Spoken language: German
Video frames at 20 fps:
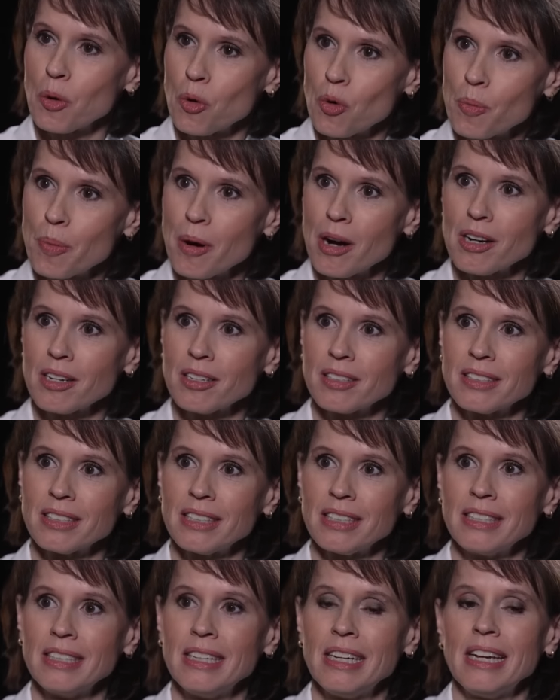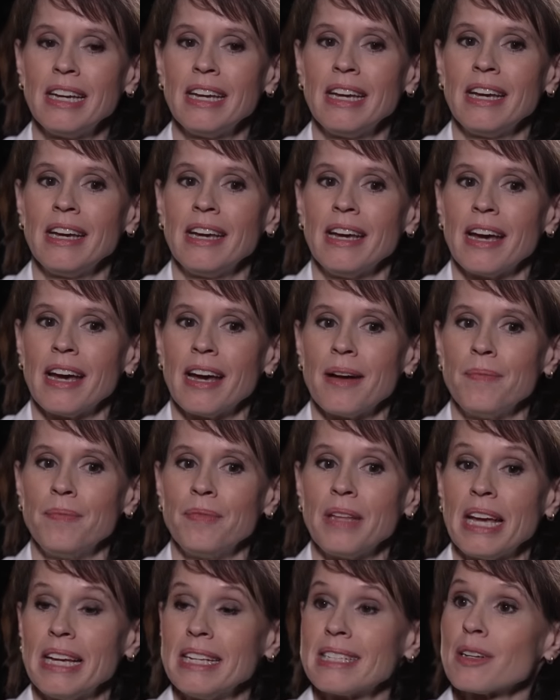tech journalisten tech beobachter
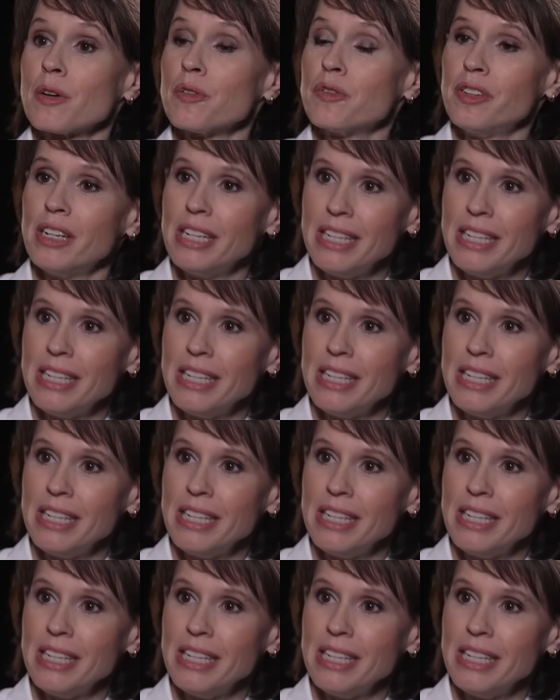ähm, er ist auf